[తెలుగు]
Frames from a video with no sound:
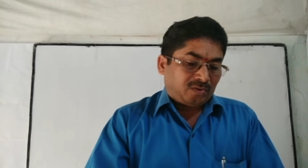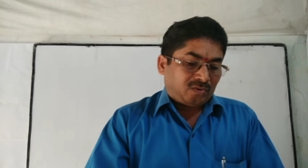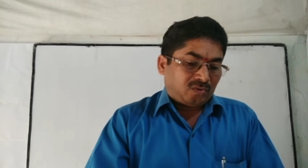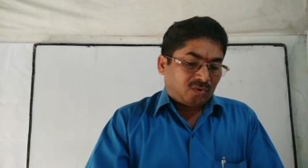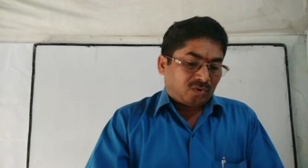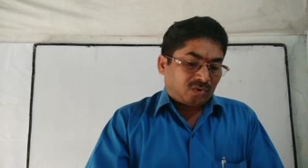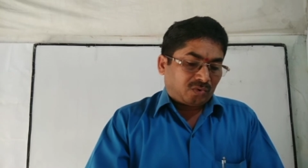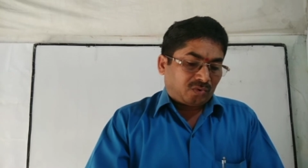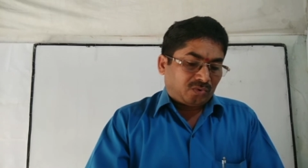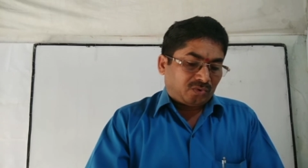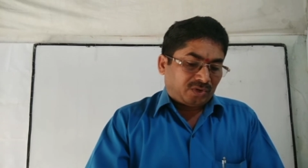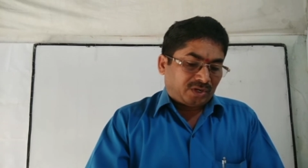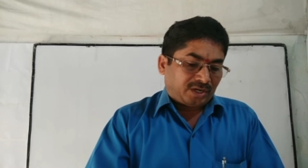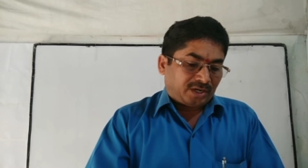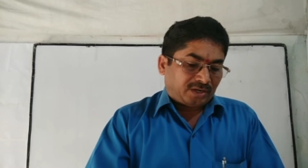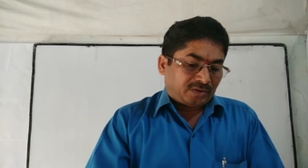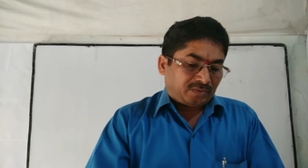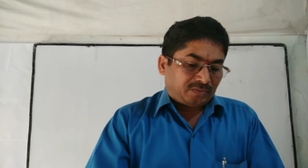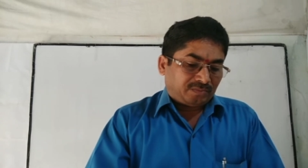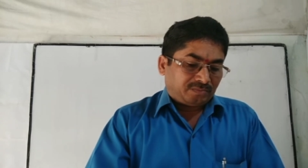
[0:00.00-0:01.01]

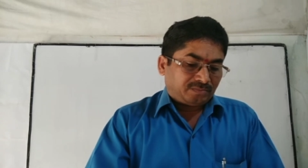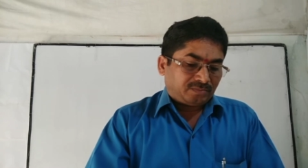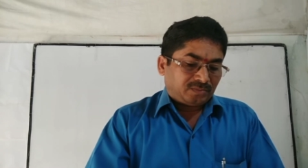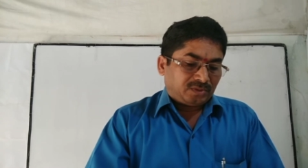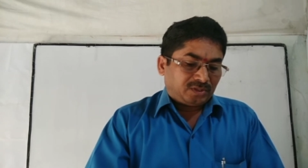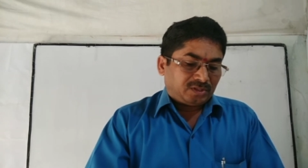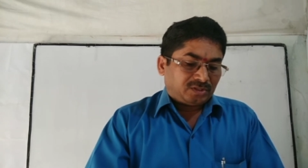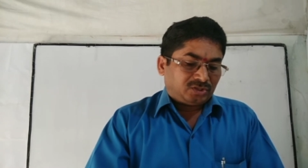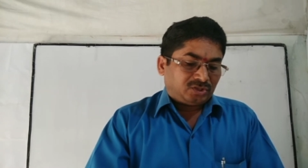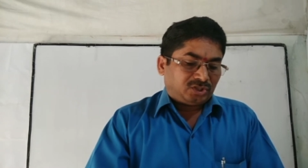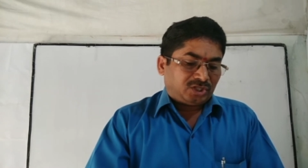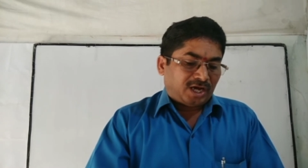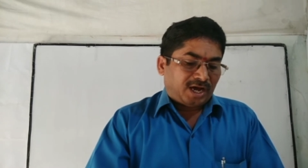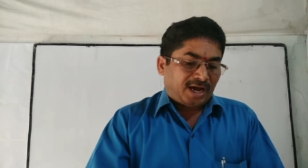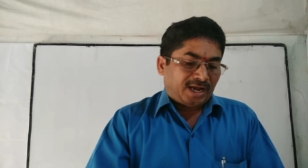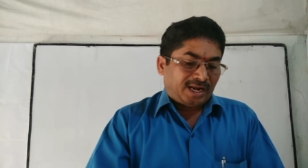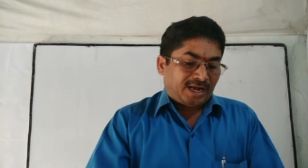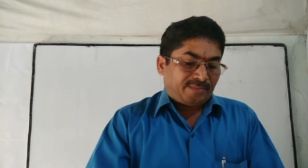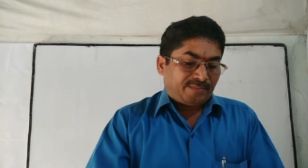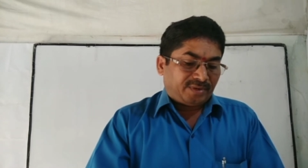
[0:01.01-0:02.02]
కోరుకుంటారు
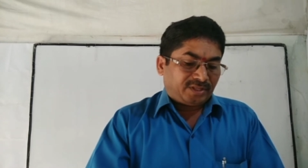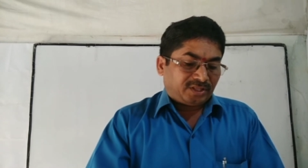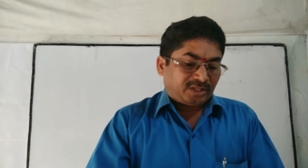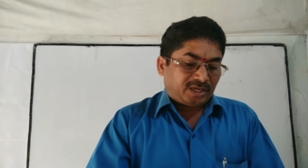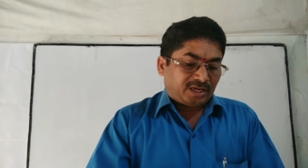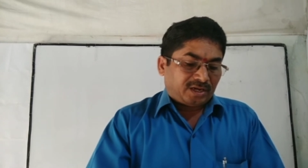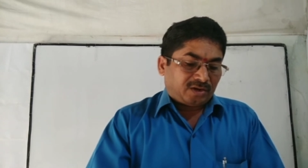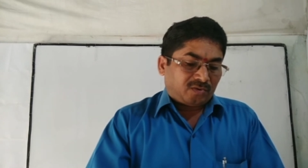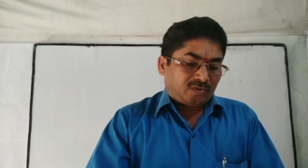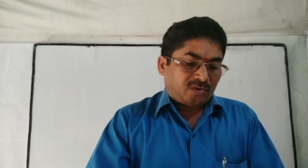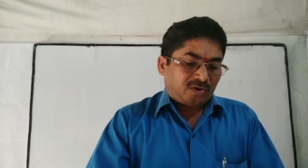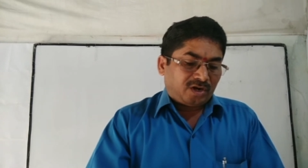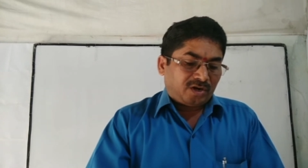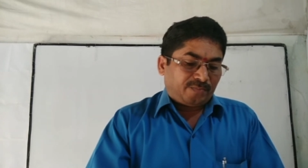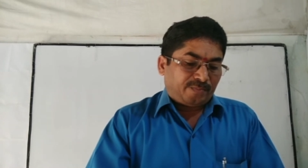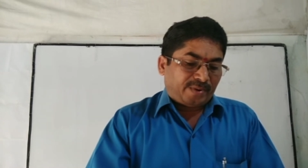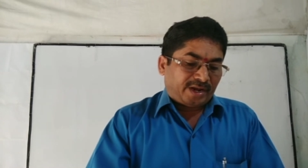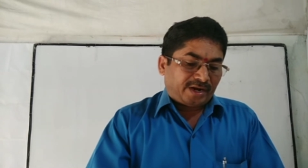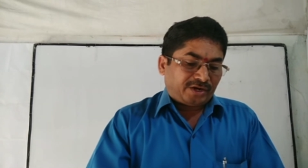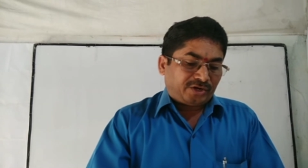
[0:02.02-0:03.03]
చాలామంది కొన్ని
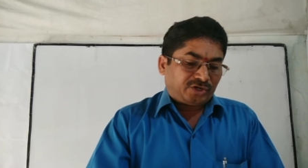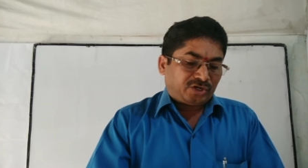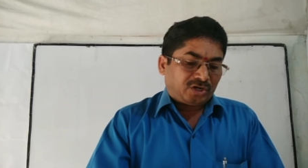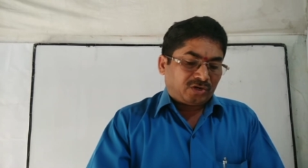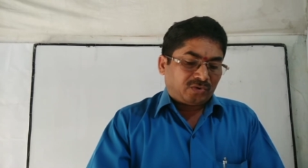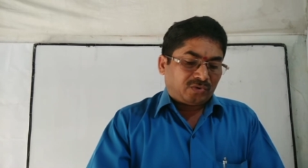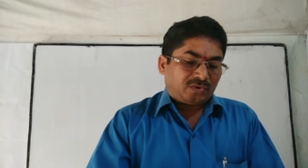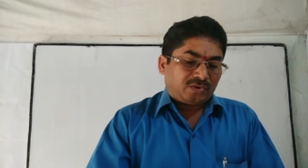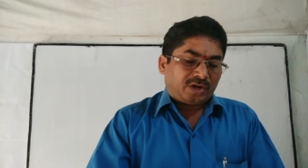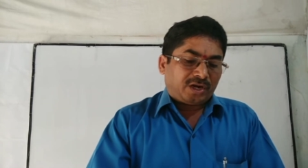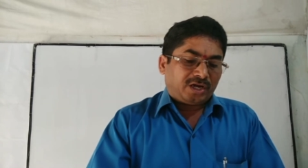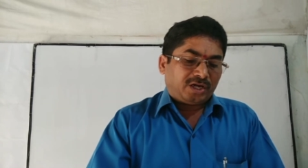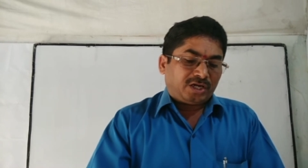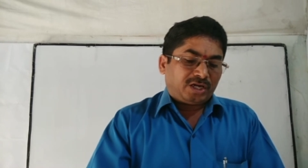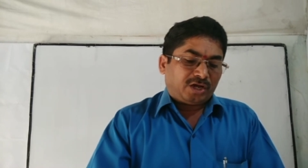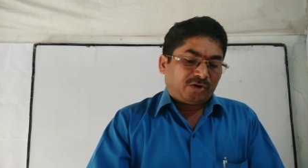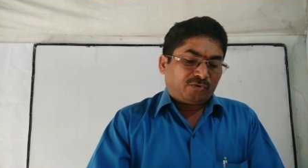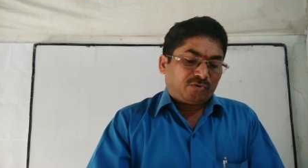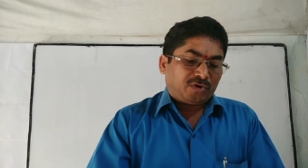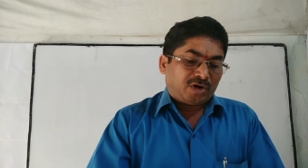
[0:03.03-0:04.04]
పరీక్షలు
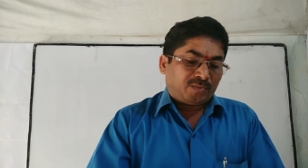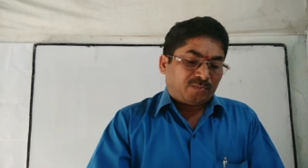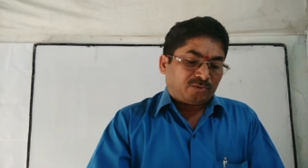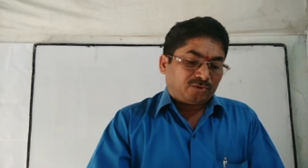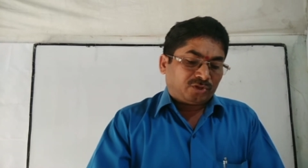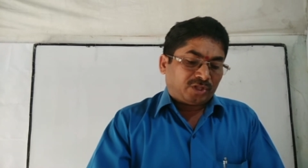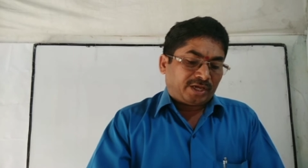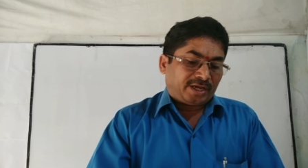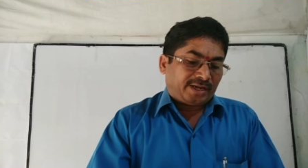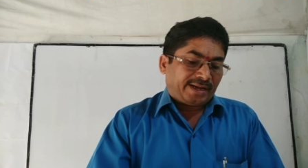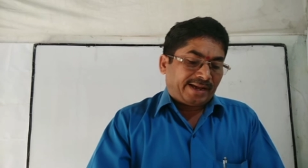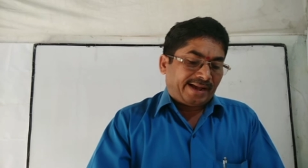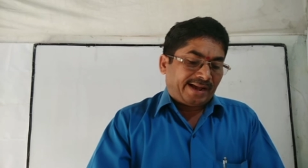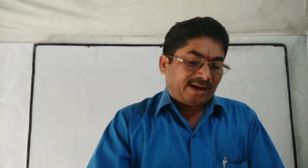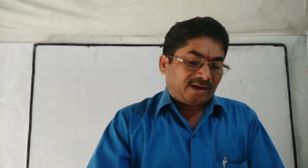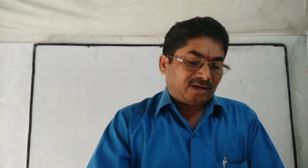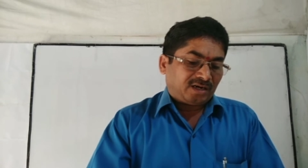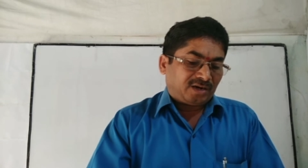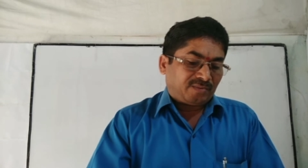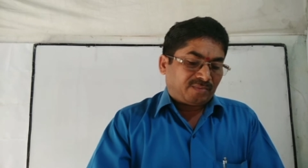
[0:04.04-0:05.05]
ఇంటర్వ్యూల ముందే
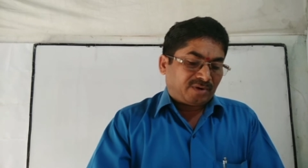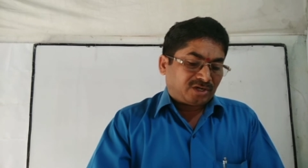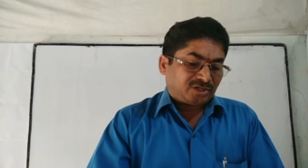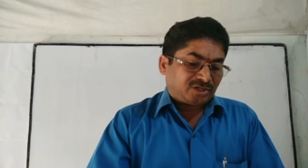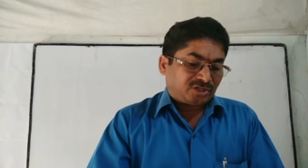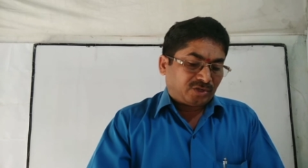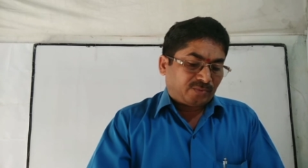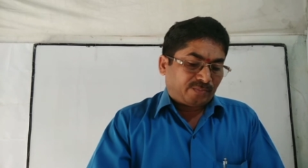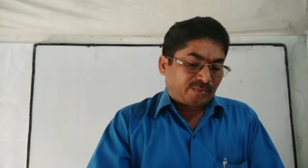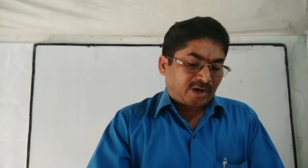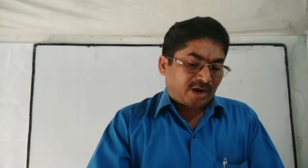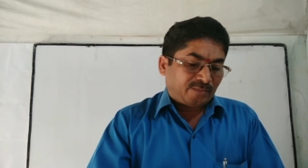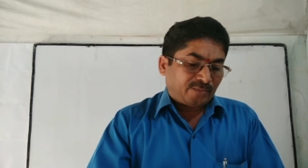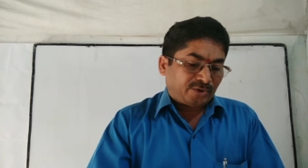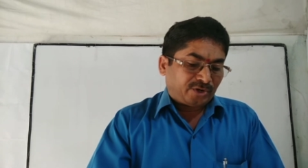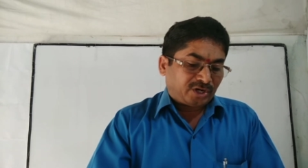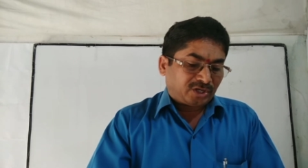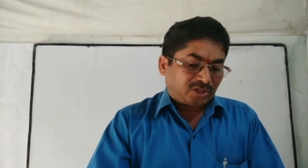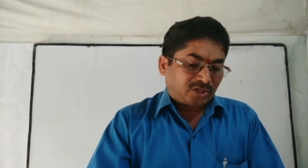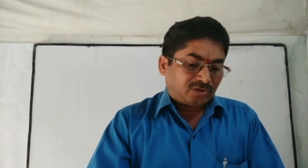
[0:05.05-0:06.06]
ఆంగ్ల భాష
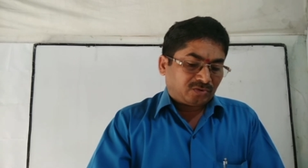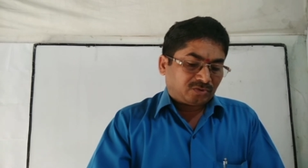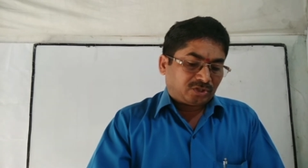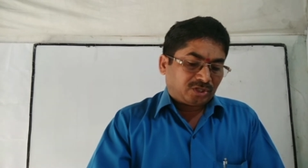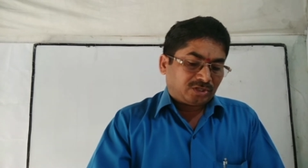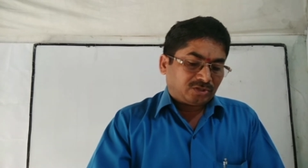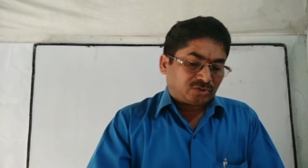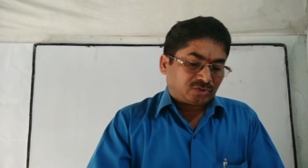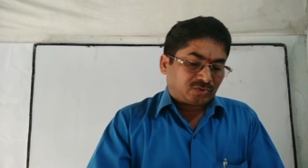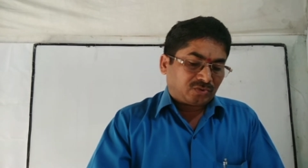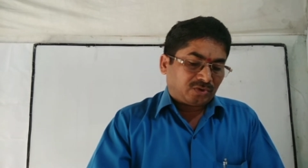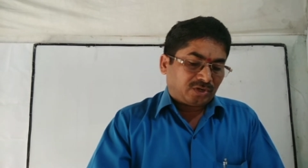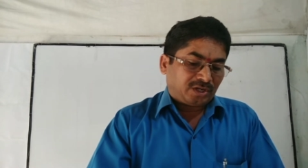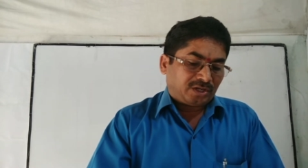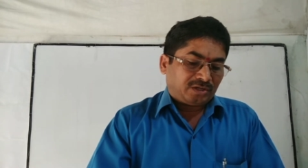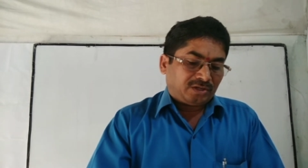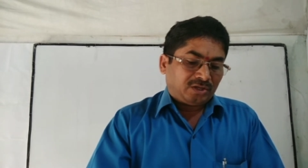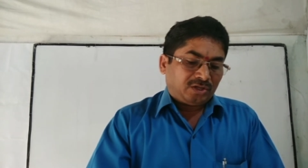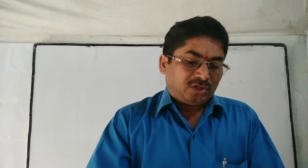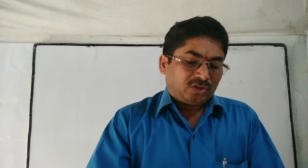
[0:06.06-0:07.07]
ప్రాముఖ్యతను తెలుసుకొని
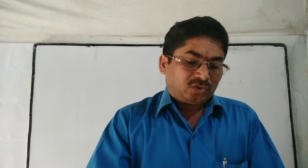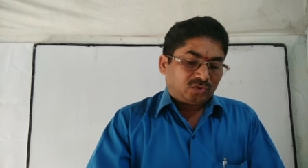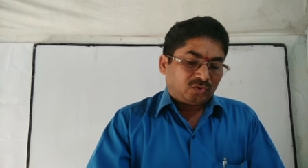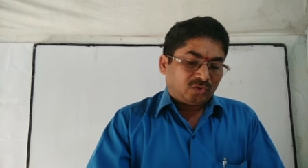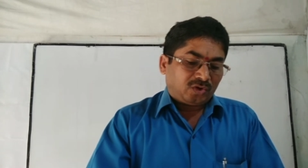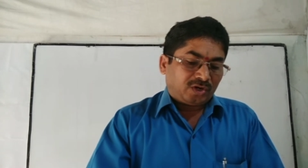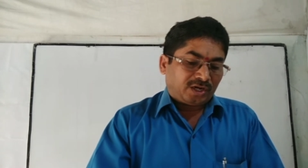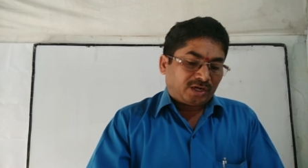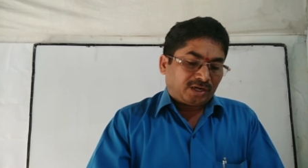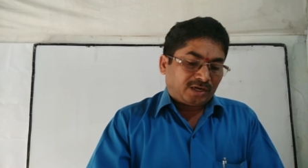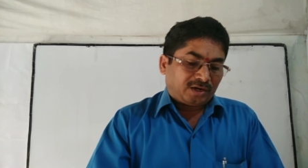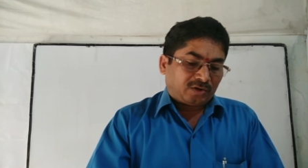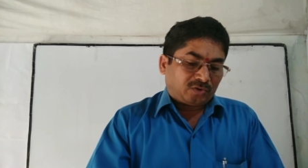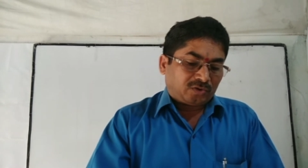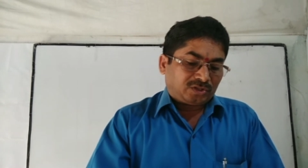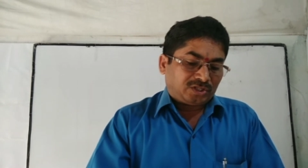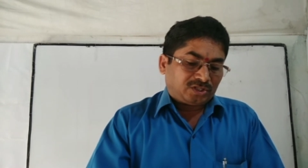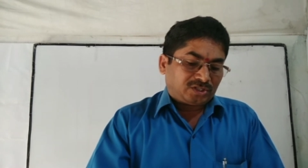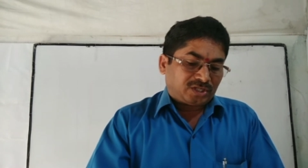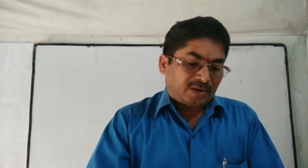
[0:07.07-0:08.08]
దొరికిన
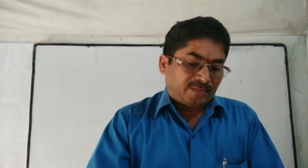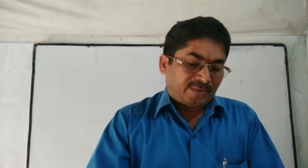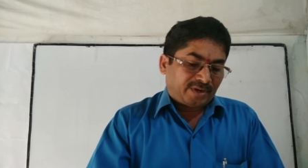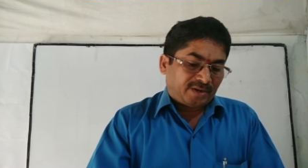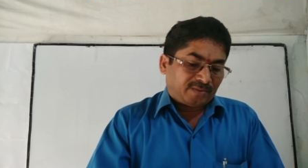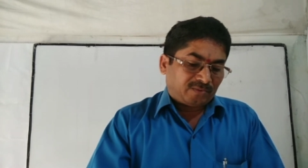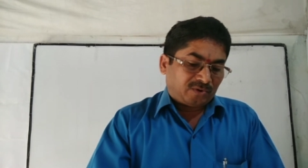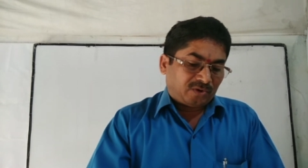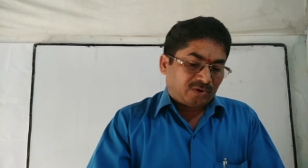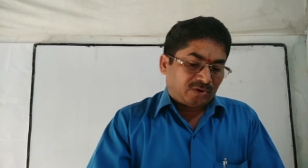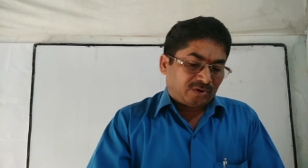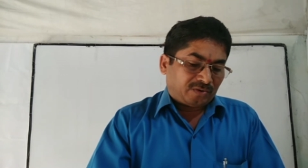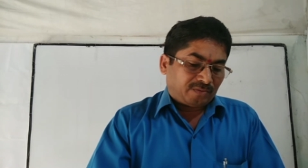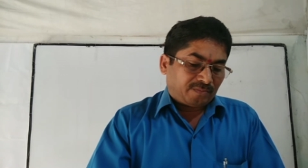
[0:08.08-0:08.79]
కొద్ది సమయంలో